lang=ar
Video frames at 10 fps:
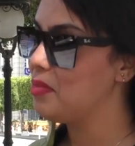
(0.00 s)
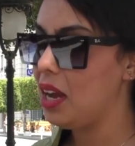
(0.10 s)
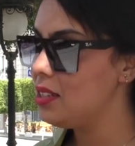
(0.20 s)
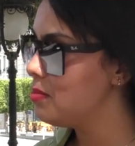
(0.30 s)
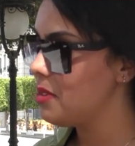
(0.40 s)

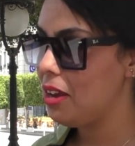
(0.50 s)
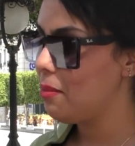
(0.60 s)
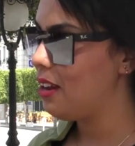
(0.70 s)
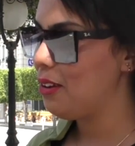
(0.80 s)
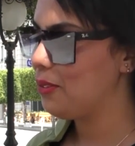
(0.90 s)
ما عندي ما
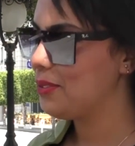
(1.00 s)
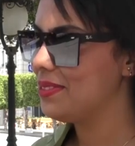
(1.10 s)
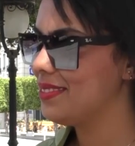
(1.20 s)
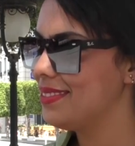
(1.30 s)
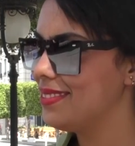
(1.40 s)
نعمل
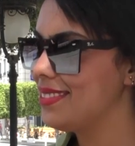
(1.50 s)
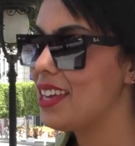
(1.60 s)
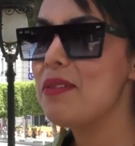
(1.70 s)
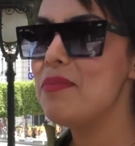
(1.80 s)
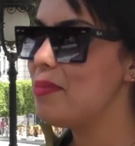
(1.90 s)

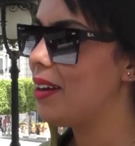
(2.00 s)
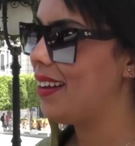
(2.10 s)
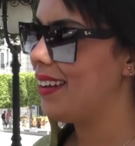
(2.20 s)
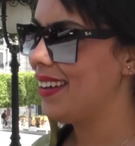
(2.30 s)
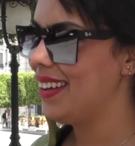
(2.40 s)
أه؟ ربي
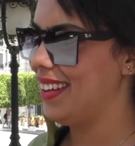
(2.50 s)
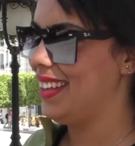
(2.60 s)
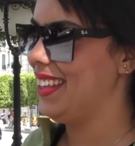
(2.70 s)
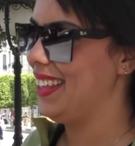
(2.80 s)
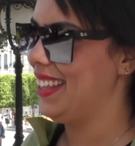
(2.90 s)
معاك
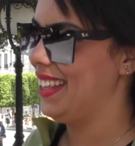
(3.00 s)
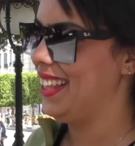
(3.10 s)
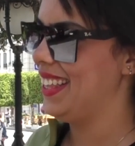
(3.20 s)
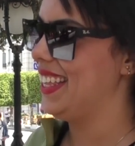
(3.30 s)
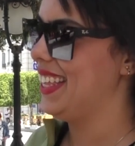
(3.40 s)

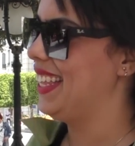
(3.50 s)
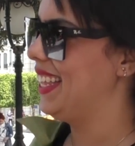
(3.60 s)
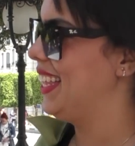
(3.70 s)
شنو تقول